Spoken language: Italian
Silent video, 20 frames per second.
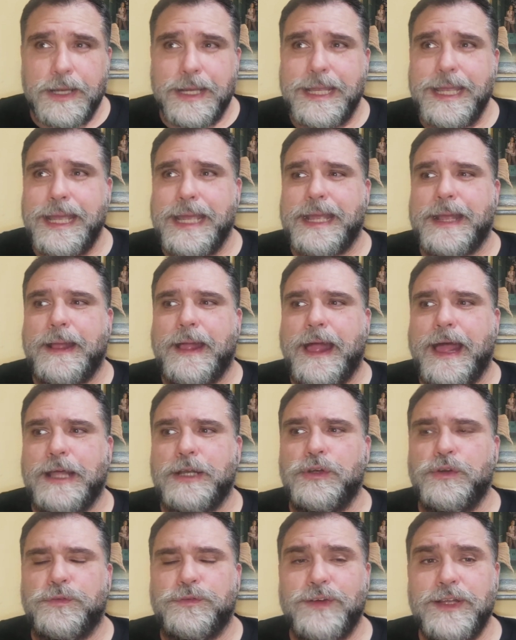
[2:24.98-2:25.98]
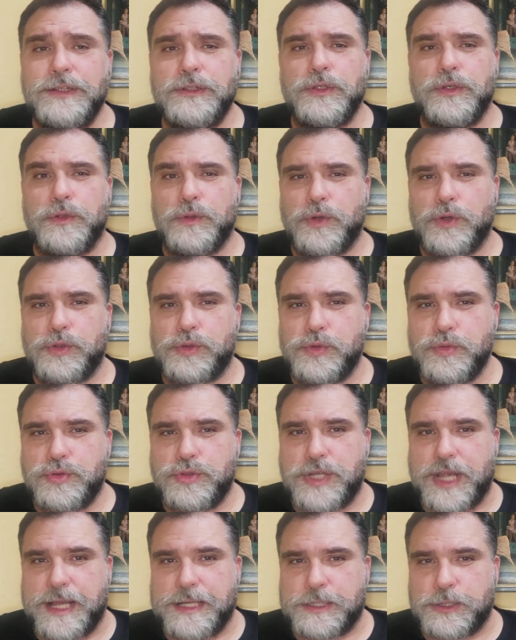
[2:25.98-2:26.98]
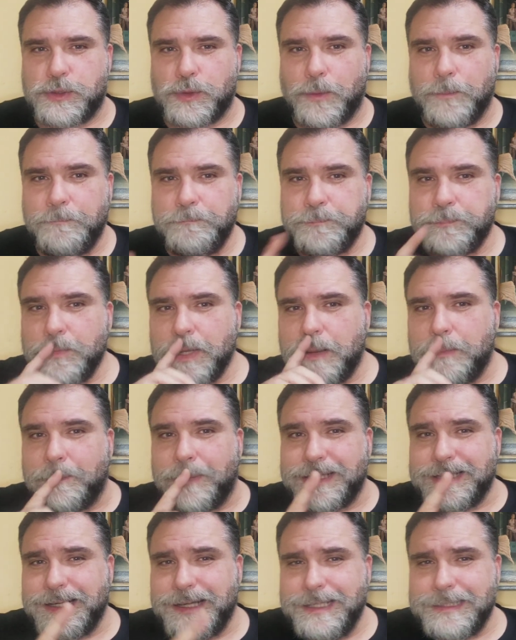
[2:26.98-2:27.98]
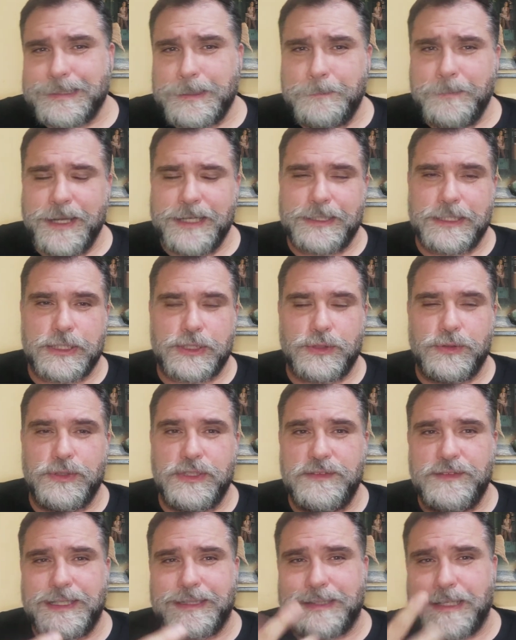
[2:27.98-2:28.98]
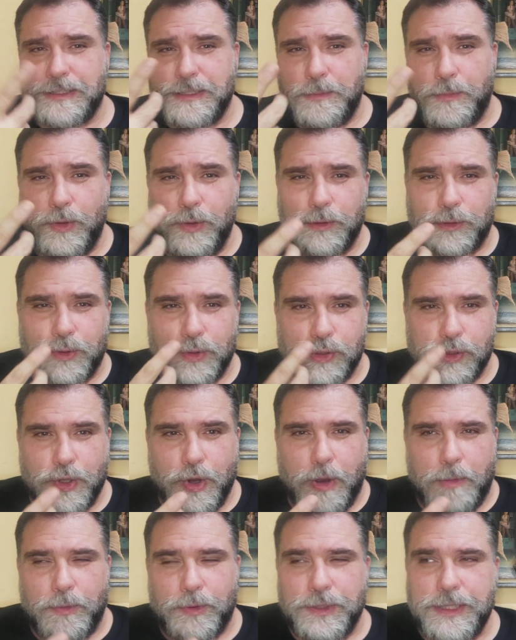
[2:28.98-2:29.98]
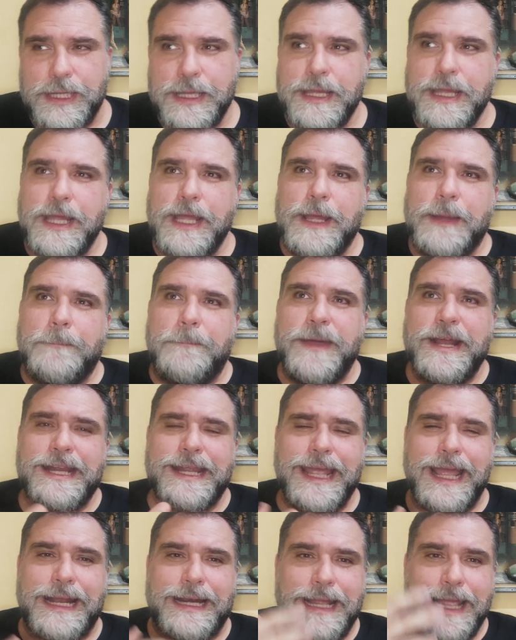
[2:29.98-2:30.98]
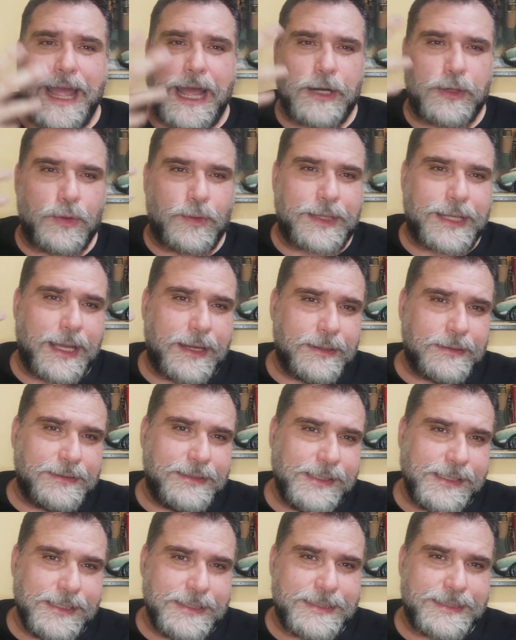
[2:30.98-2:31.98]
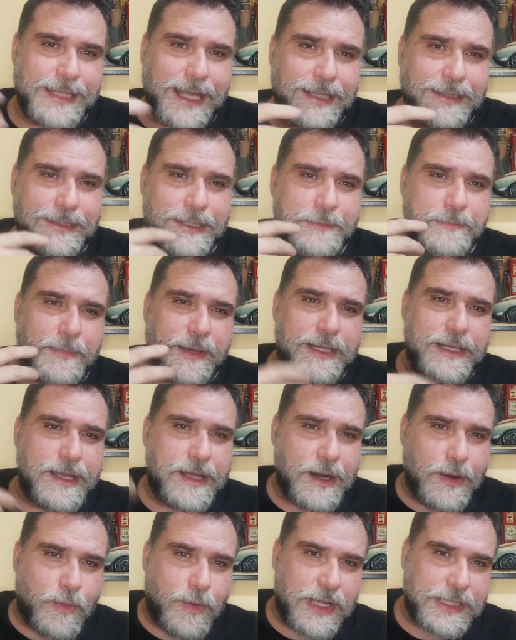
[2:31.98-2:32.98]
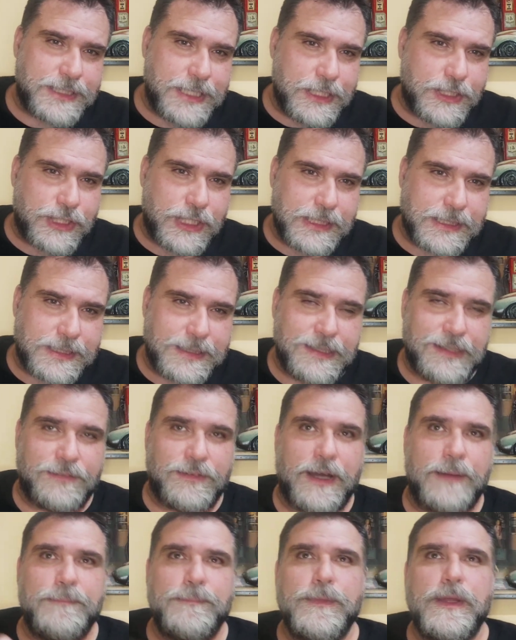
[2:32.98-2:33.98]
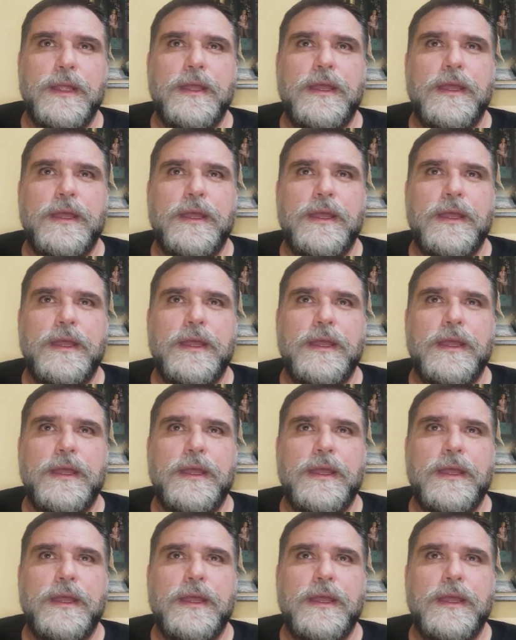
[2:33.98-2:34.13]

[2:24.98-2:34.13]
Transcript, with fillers: che hanno fatto il loro successo, ma dall'altra parte sono diventate molto scomode perché le hanno caratterizzate in maniera quasi eccessiva.